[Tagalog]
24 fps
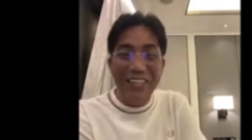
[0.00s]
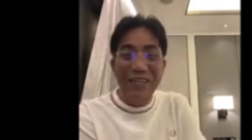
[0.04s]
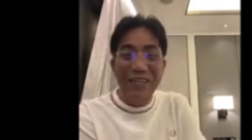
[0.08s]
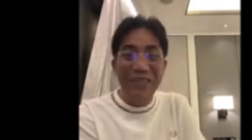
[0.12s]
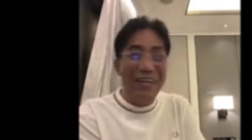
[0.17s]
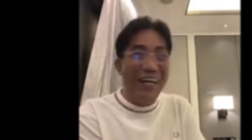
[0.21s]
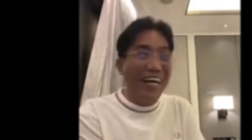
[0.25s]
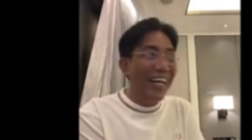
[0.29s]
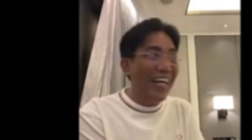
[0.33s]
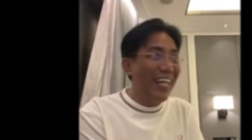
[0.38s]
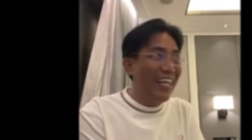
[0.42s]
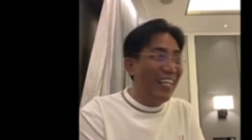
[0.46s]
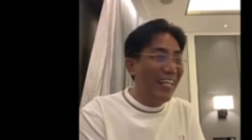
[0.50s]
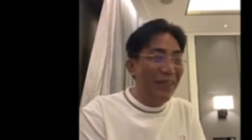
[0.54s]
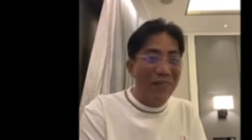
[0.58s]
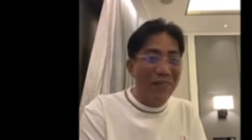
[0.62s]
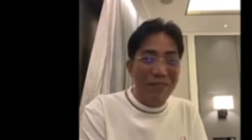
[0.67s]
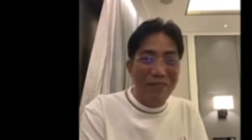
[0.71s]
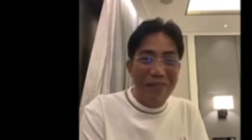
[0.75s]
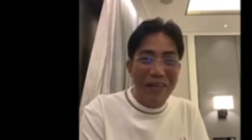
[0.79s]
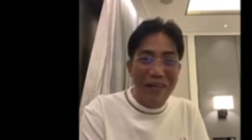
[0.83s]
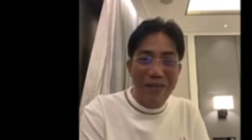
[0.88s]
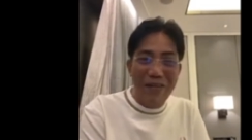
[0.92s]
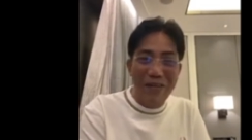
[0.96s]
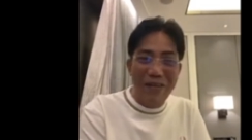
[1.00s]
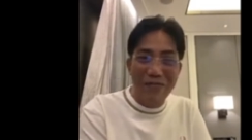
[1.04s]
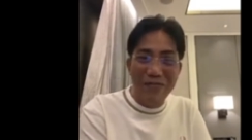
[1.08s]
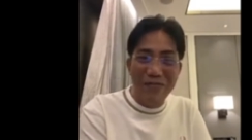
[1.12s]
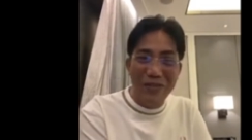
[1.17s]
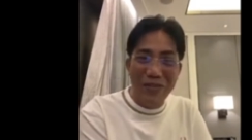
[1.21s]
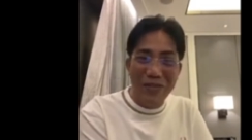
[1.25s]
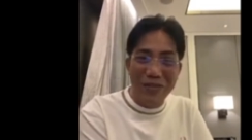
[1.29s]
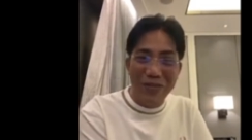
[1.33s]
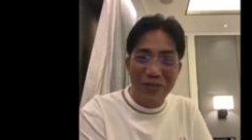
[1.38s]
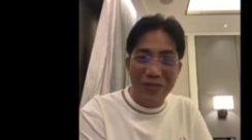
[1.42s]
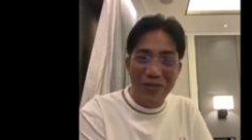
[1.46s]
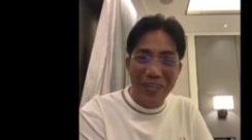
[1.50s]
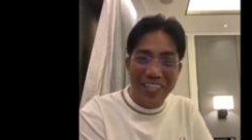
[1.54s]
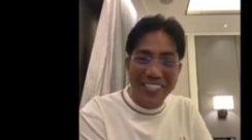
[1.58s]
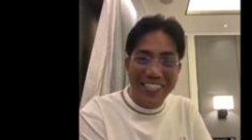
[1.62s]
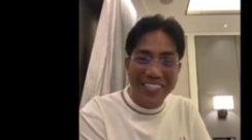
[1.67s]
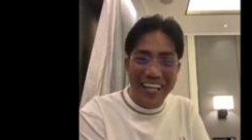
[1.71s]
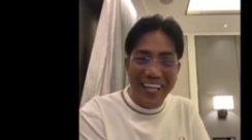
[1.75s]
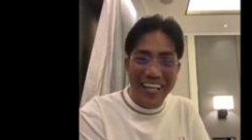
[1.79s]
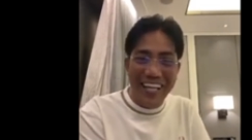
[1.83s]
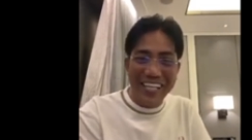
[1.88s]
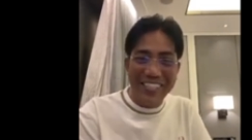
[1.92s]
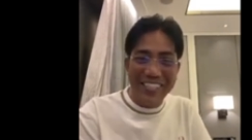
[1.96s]
Oo, bagay. 5 milyon yung boto ko last
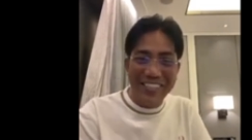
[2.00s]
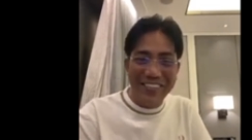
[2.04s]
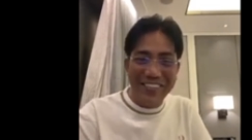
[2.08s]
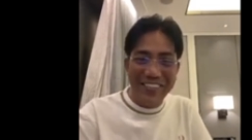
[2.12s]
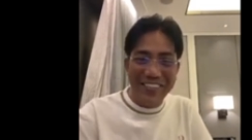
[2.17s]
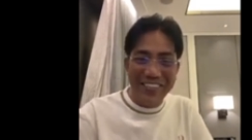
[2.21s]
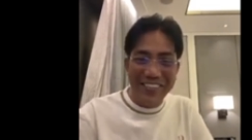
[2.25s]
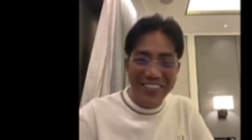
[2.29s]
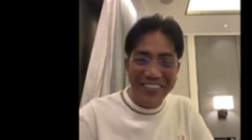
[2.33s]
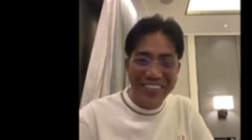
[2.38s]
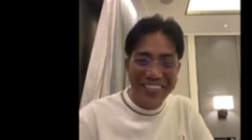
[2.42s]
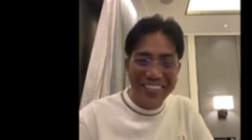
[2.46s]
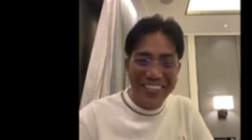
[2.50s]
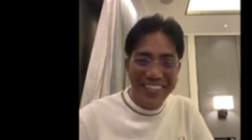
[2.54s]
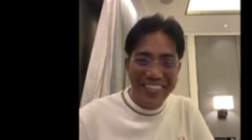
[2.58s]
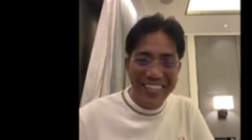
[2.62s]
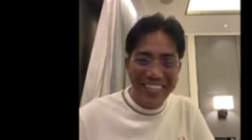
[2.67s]
election, no?